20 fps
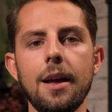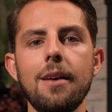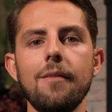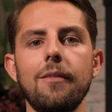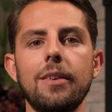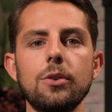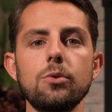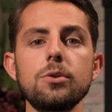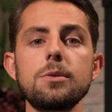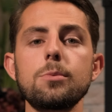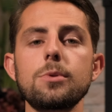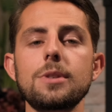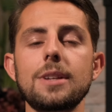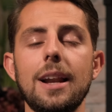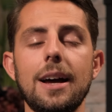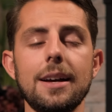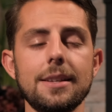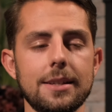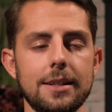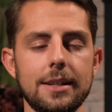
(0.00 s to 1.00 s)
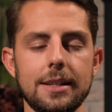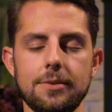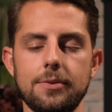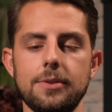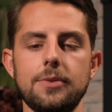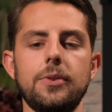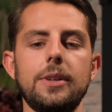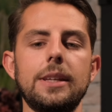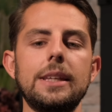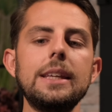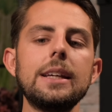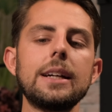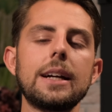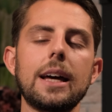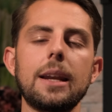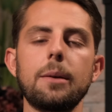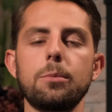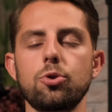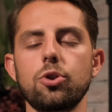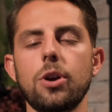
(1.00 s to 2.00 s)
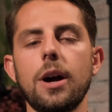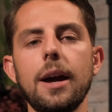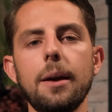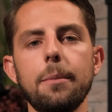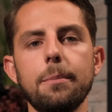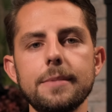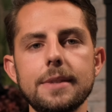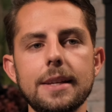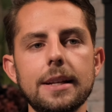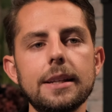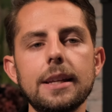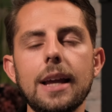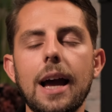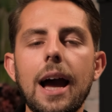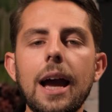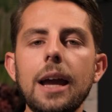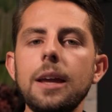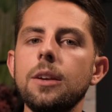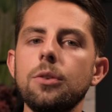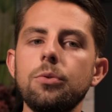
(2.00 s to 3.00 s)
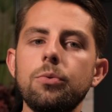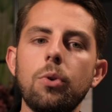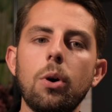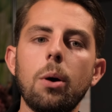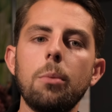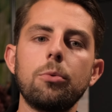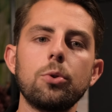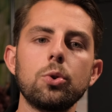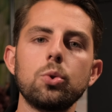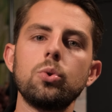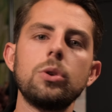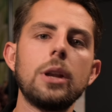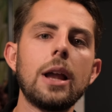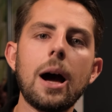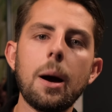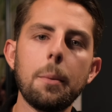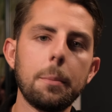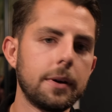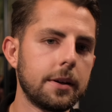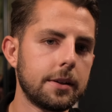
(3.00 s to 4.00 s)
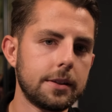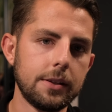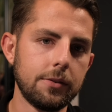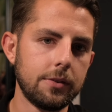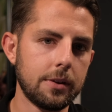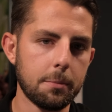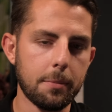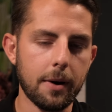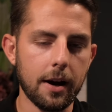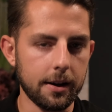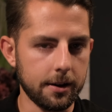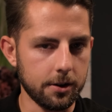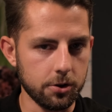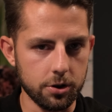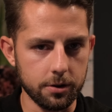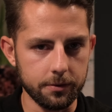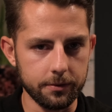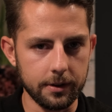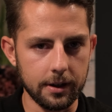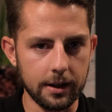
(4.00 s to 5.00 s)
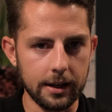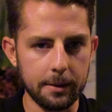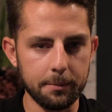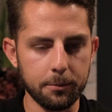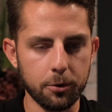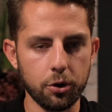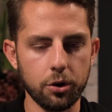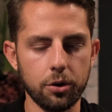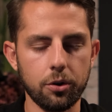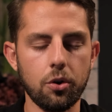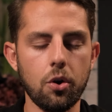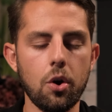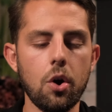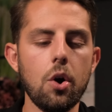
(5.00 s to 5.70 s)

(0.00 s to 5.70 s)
Bei uns muss klar sein, dass was wir hier gerade beschreiben, ist eigentlich eine Form von Dynamik, die wir in Partnerschaften erleben können.